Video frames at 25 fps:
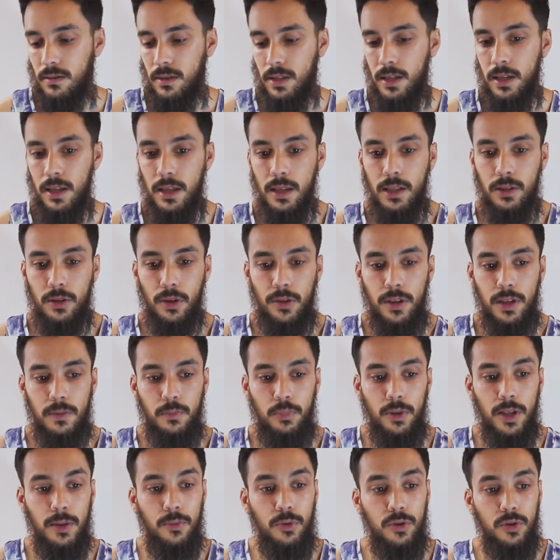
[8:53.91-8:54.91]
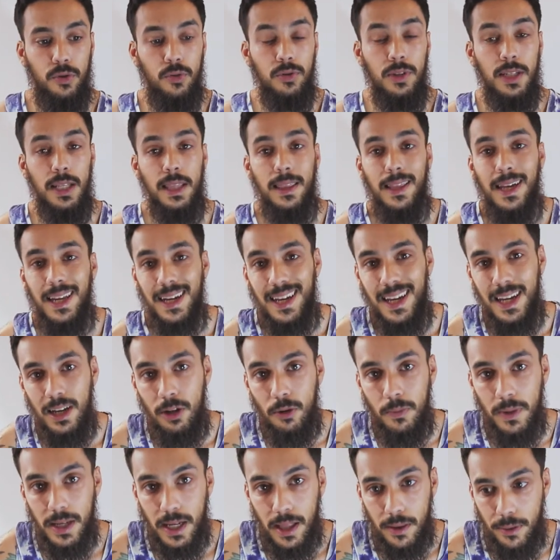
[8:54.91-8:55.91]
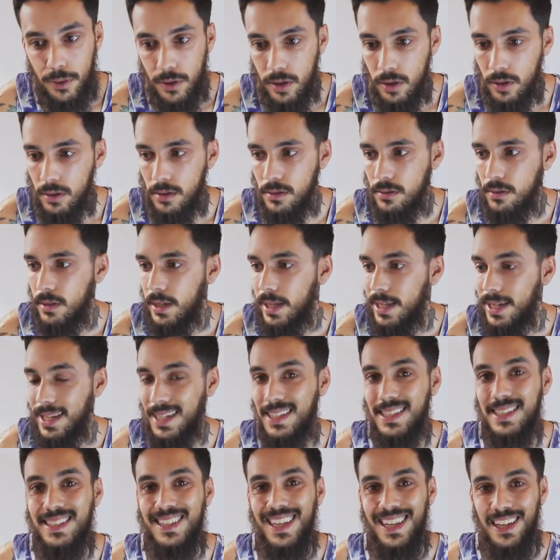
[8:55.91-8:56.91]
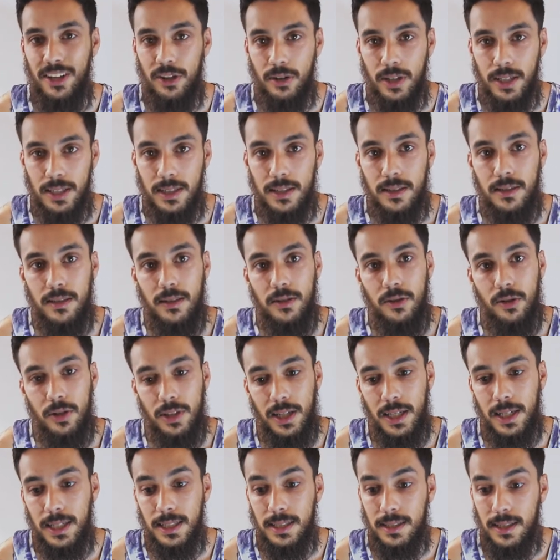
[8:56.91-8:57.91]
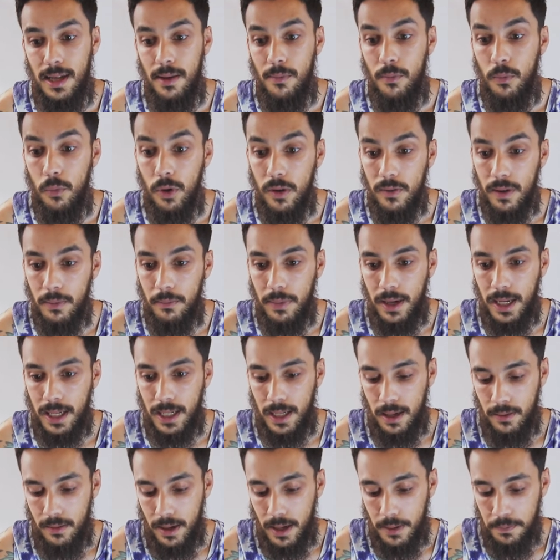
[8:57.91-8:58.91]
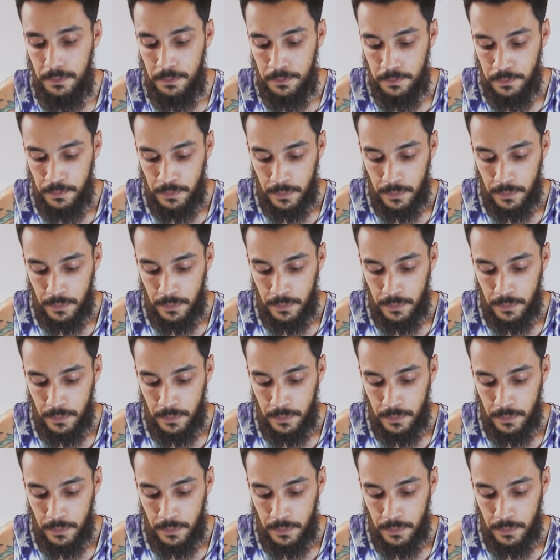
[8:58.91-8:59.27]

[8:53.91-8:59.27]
Y entonces podemos utilizar iluminación en exteriores, cosa que está muy bien para grabar